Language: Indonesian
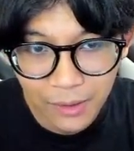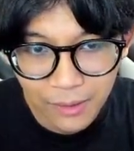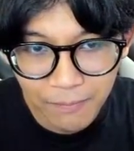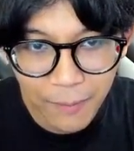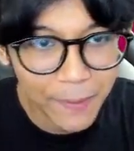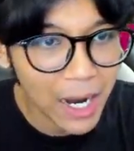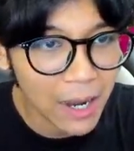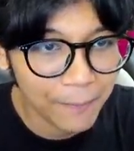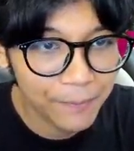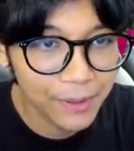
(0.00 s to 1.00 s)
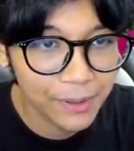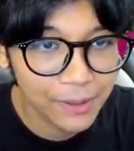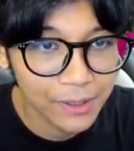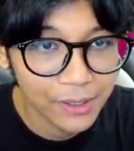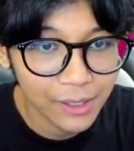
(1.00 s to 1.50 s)
PP up.
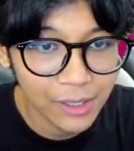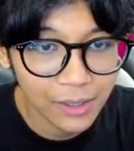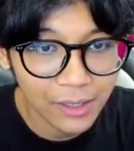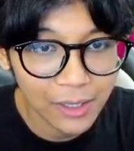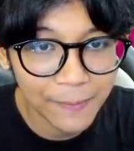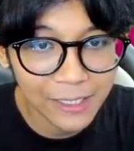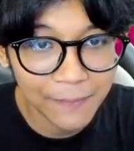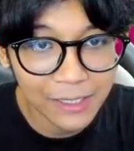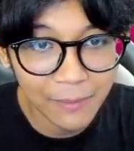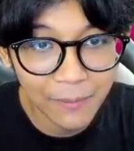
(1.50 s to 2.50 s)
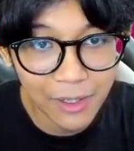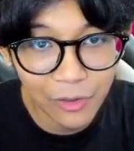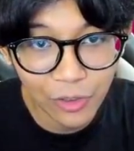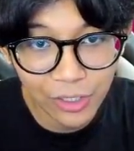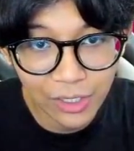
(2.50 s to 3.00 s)
Ini rada patah-patah memang
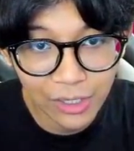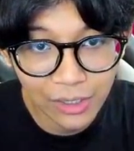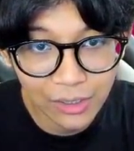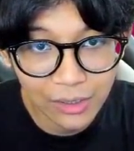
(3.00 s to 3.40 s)
kalau lagi